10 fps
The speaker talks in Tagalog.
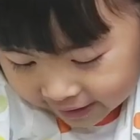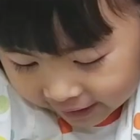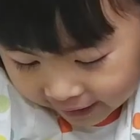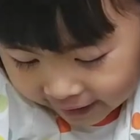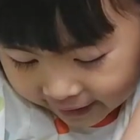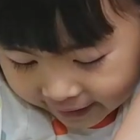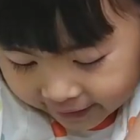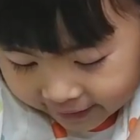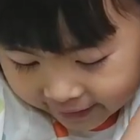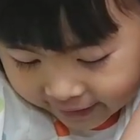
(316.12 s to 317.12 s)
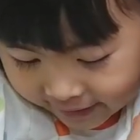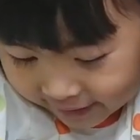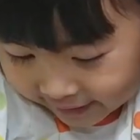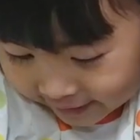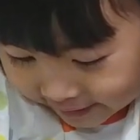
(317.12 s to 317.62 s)
kids love playing
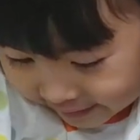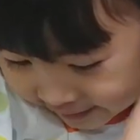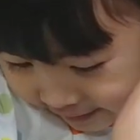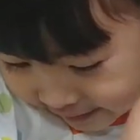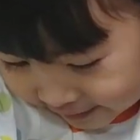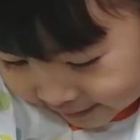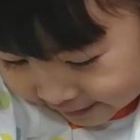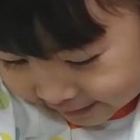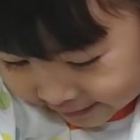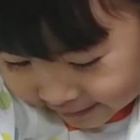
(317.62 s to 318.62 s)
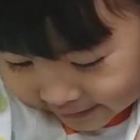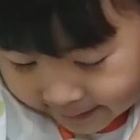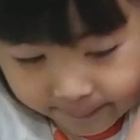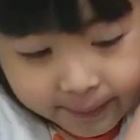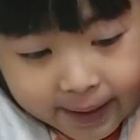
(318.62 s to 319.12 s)
with Play-Doh, pero
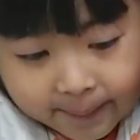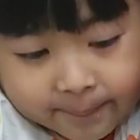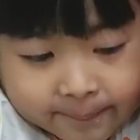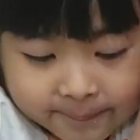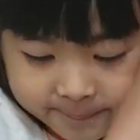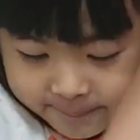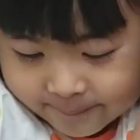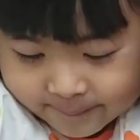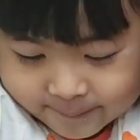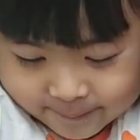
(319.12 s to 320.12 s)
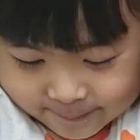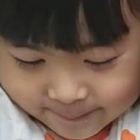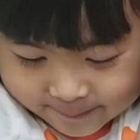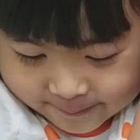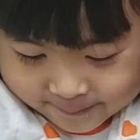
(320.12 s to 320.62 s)
you also don't want to spend that
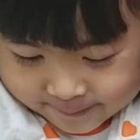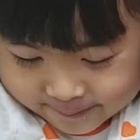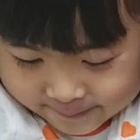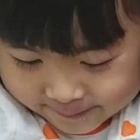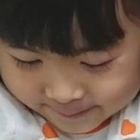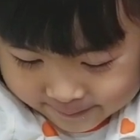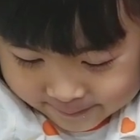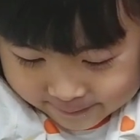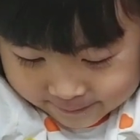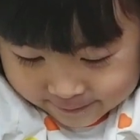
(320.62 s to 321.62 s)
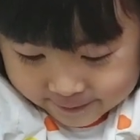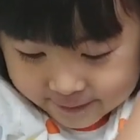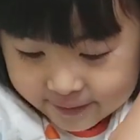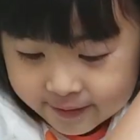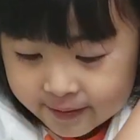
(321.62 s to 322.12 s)
much on buying yung mga
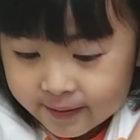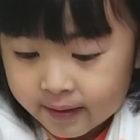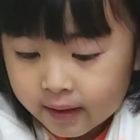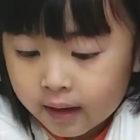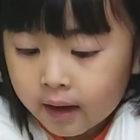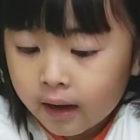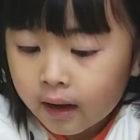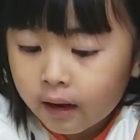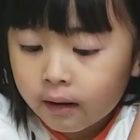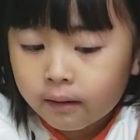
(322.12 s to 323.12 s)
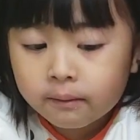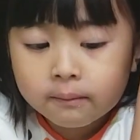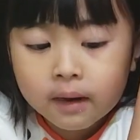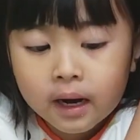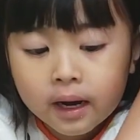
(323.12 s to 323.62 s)
yung
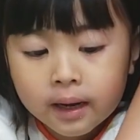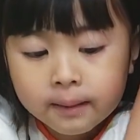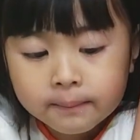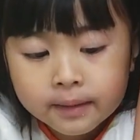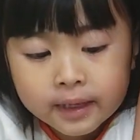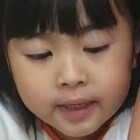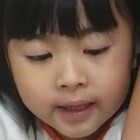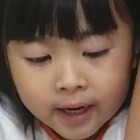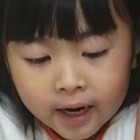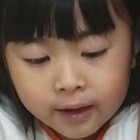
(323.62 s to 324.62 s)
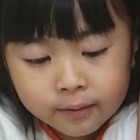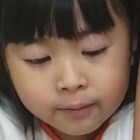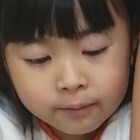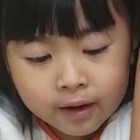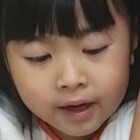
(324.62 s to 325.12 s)
mga branded Play-Dohs that
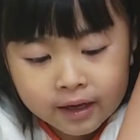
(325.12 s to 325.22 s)
are